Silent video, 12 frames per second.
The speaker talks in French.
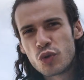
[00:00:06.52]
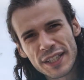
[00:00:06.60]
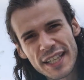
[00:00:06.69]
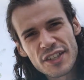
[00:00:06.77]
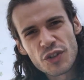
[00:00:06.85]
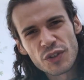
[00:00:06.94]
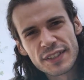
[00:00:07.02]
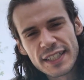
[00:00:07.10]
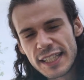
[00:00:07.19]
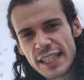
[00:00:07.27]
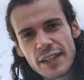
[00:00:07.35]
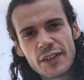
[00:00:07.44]
toi qui as
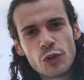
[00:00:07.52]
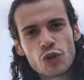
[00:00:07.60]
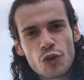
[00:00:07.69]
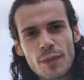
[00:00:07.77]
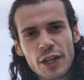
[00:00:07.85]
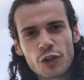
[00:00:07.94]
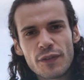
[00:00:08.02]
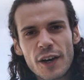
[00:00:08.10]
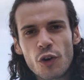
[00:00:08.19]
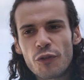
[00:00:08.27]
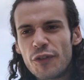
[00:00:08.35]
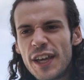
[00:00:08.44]
senti qu'il n'y avait de chemin que vers
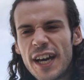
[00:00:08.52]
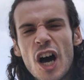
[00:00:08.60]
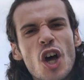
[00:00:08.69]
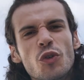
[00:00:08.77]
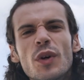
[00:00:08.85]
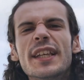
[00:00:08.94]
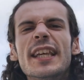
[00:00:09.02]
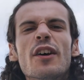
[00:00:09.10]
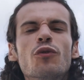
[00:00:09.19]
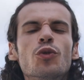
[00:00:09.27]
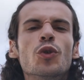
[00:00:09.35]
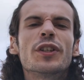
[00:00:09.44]
l'enfer, toi qui as
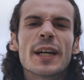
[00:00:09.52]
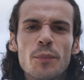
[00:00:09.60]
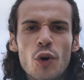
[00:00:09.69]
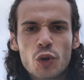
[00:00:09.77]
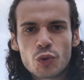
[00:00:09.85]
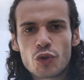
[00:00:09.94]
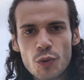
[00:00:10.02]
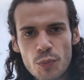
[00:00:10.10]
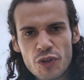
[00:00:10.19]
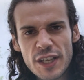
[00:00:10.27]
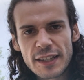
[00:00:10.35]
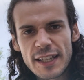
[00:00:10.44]
vu que qu'importe où se
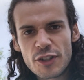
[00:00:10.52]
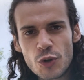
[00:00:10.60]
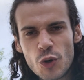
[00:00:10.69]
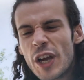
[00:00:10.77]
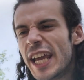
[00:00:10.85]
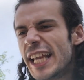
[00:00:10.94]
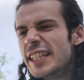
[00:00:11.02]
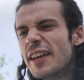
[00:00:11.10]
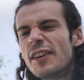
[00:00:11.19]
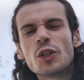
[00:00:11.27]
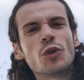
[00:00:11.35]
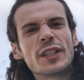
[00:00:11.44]
posaient tes yeux, il n'y
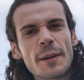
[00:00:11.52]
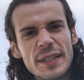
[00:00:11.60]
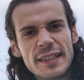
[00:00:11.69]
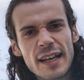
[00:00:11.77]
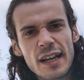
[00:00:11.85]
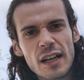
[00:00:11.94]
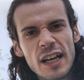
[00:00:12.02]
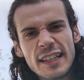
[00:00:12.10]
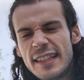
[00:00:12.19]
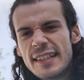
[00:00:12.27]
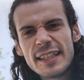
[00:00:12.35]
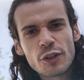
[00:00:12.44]
avait que capital,
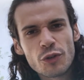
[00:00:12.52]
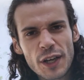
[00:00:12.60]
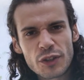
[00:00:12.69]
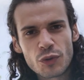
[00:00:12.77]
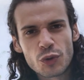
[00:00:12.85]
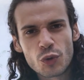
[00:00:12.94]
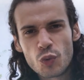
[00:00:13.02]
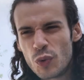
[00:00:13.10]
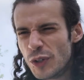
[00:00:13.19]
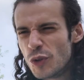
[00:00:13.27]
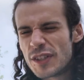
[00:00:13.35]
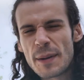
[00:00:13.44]
désir de faire son
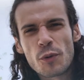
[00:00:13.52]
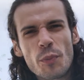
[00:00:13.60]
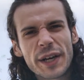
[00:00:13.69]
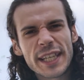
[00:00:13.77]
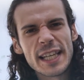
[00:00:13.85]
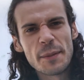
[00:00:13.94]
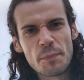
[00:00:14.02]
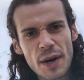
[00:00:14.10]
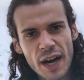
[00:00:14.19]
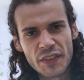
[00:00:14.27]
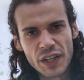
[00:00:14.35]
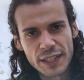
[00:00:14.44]
trou et de s'approprier les
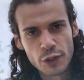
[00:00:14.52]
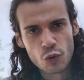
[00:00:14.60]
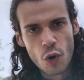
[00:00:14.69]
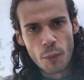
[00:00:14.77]
parts d'un gâteau